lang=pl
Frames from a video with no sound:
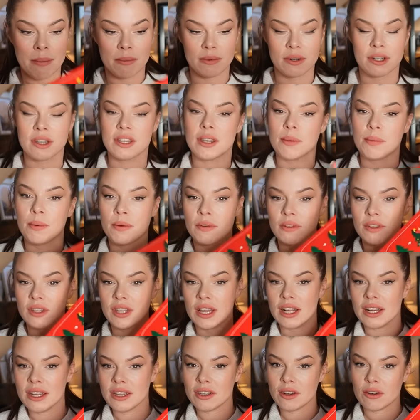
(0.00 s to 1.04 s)
Możecie
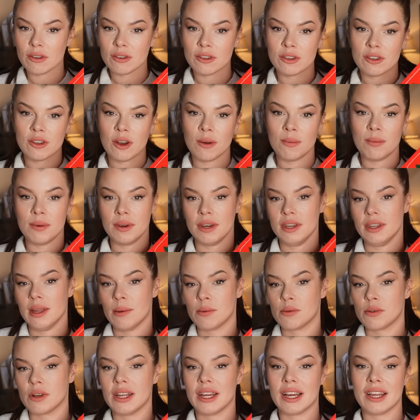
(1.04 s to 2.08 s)
podzielić ozdoby i na
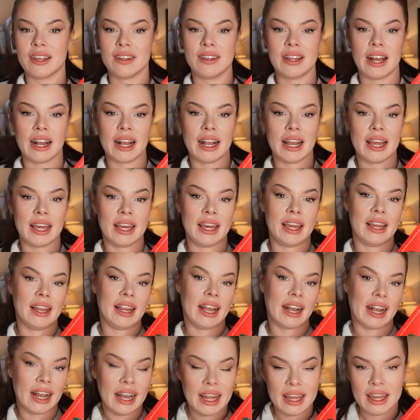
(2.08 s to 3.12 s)
przykład jakieś naklejki
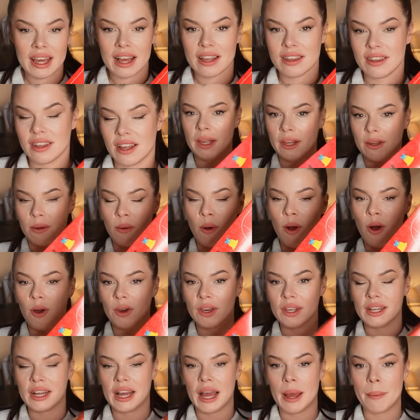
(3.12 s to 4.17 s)
naklejać na tą
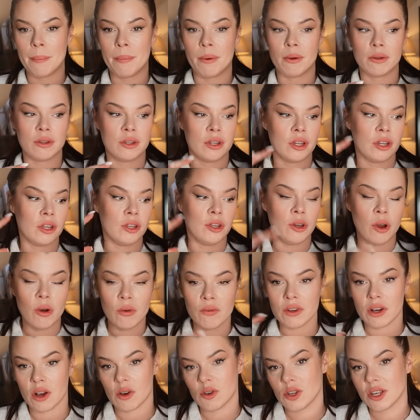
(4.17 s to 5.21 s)
choinkę, bądź ją
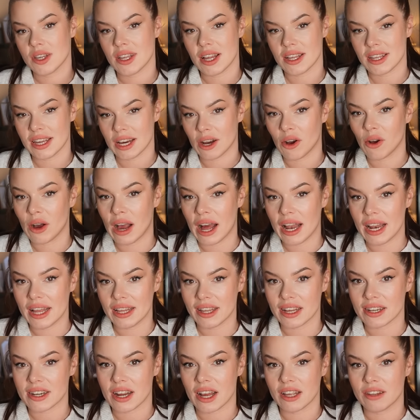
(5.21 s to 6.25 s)
wykorzystać jako
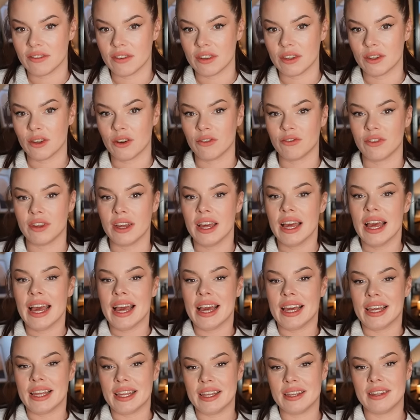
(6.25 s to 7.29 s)
kalendarz adwentowy
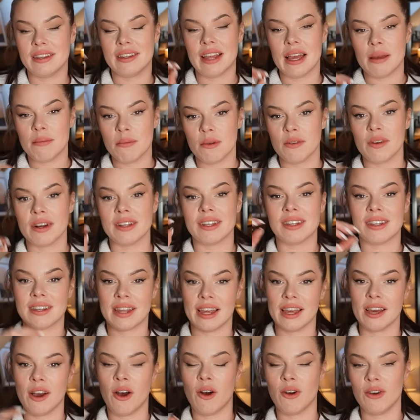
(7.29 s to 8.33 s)
i zdejmować z
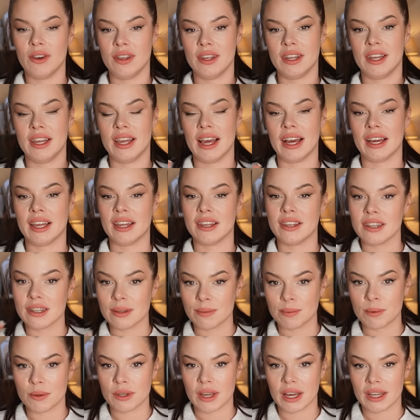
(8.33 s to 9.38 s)
tej choinki jakieś
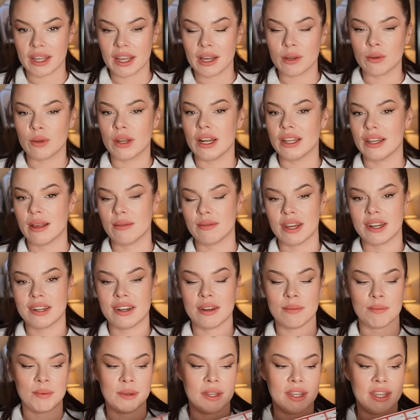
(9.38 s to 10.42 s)
niespodzianki, które tam
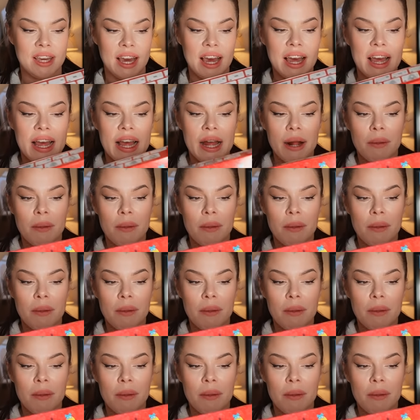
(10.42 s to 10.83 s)
zaczepicie.